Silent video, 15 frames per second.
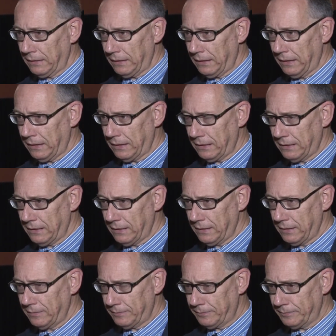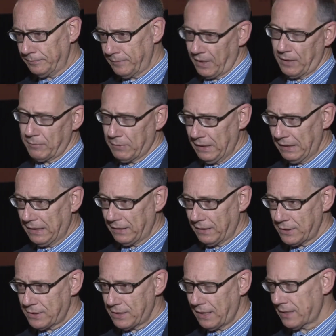Kiedy miałem
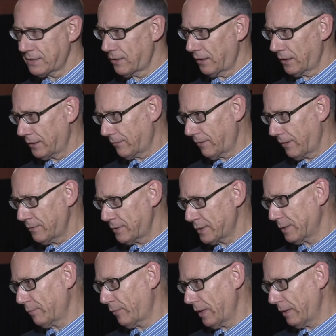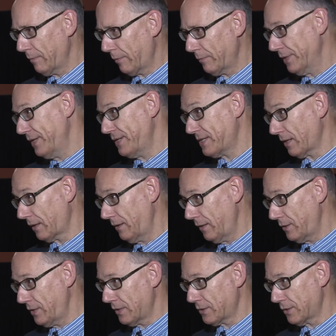kilkanaście lat, zorientowałem się, że mojej mamy nic tak
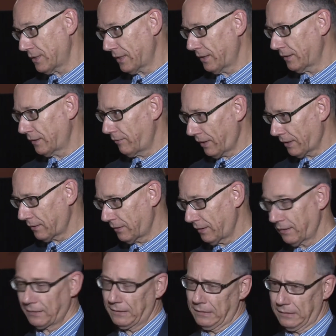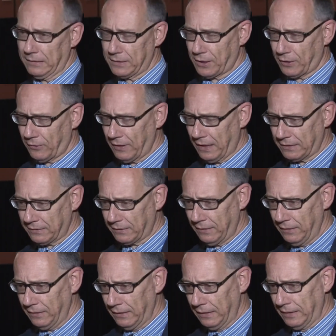nie cieszy, żaden kwiat,
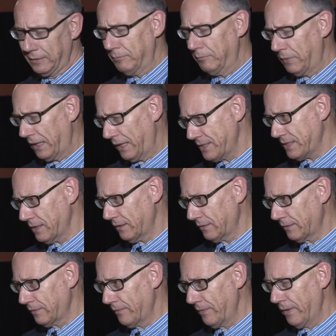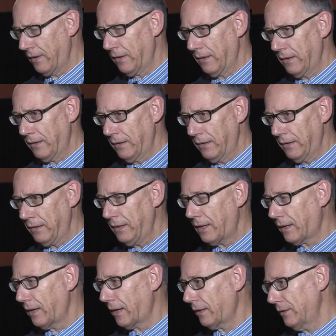czekoladki, prezent,
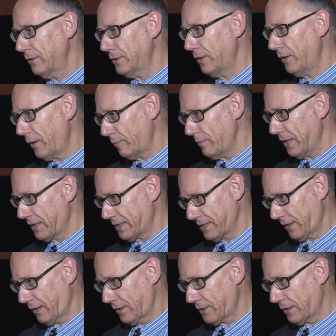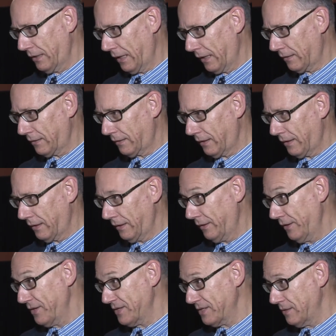jak jakiś drobiec, jakaś kartka,
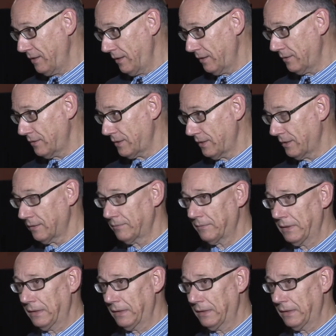jakieś zdjęcie